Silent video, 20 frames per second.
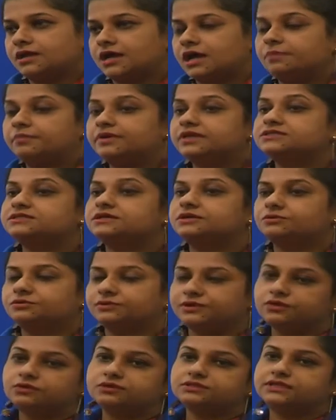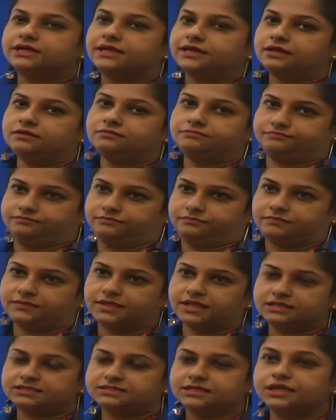हमें ज़रूरी होता है
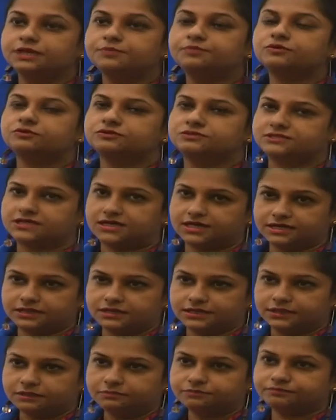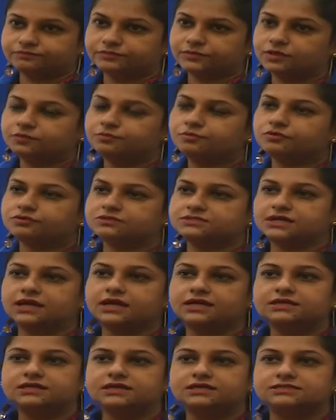एक सही प्रोत्साहन की
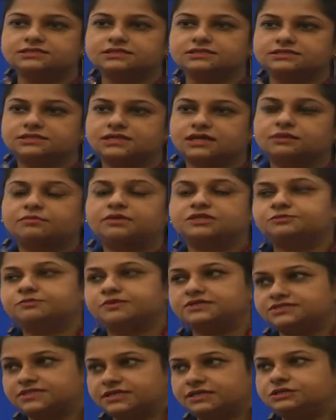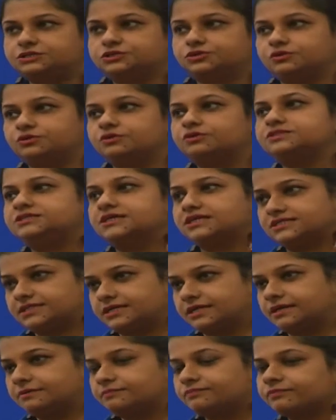प्रोत्साहन का सिलसिला बचपन से ही शुरू हो
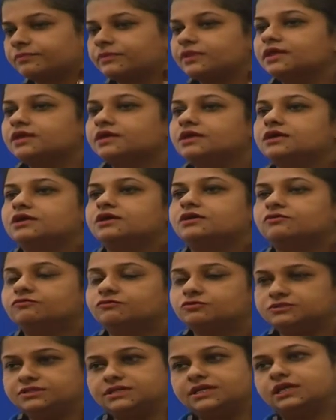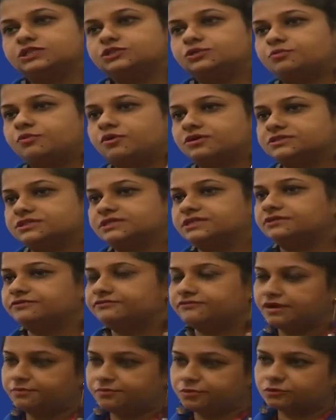जाता है वो दिया तो
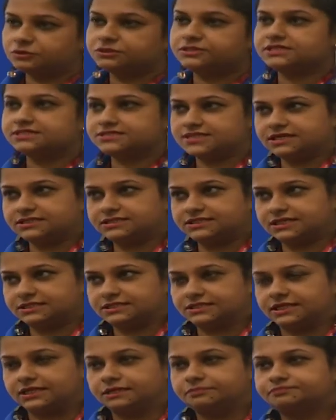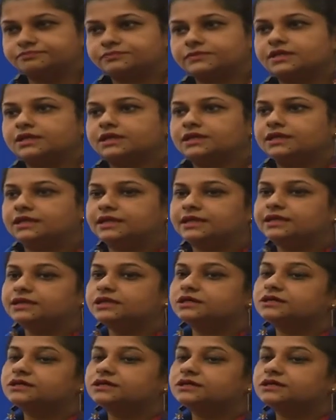पॉजिटिव अप्रोच के साथ जाता है लेकिन